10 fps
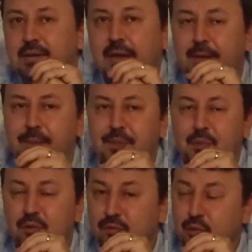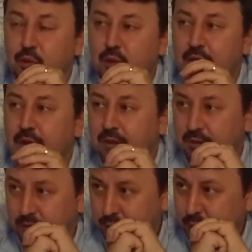hem nüfus
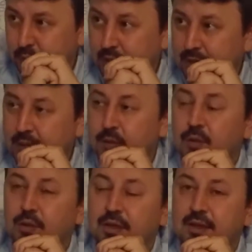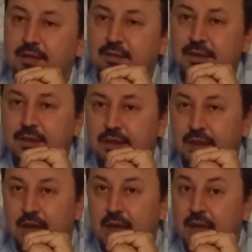olarak Türk de altın orada
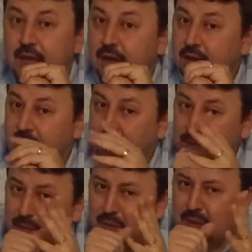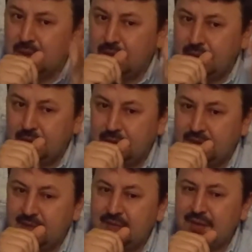devleti tabi
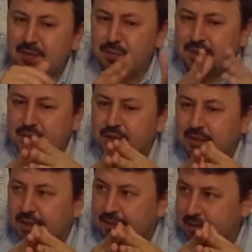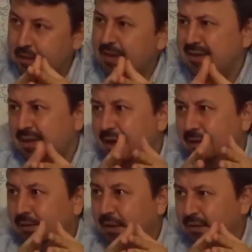devletin başındakiler
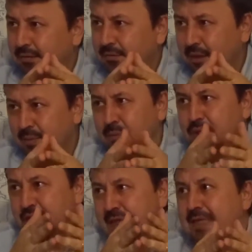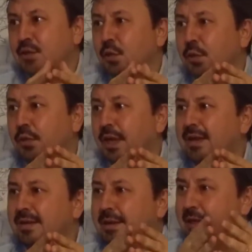hanlar hep Çengiz
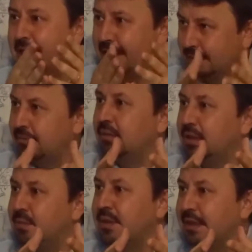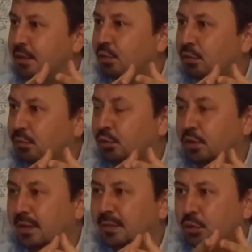soyundan gelen kimseler
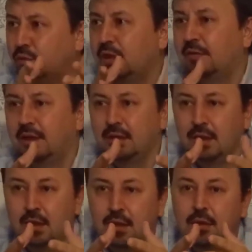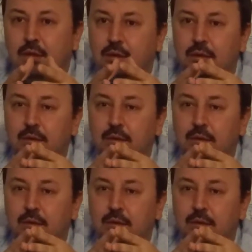olmuştur. Ama şu da var e,